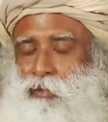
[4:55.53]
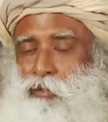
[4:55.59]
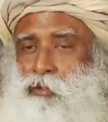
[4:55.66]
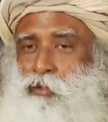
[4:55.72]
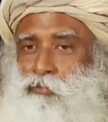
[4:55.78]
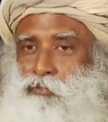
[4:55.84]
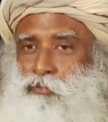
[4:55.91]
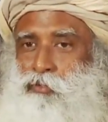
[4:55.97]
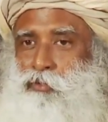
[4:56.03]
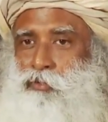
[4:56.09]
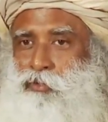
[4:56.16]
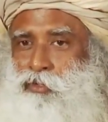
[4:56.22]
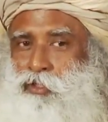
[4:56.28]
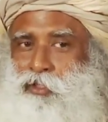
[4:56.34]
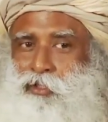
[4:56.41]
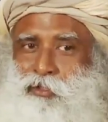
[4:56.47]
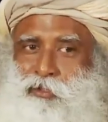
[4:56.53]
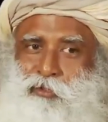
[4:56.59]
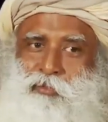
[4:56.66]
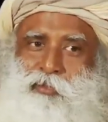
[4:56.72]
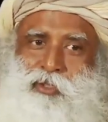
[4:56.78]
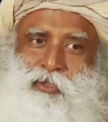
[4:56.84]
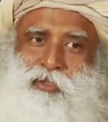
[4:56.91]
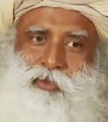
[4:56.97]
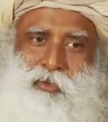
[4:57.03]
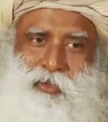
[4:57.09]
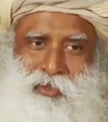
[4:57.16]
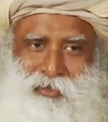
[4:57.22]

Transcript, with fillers: E é claro que existe o fazer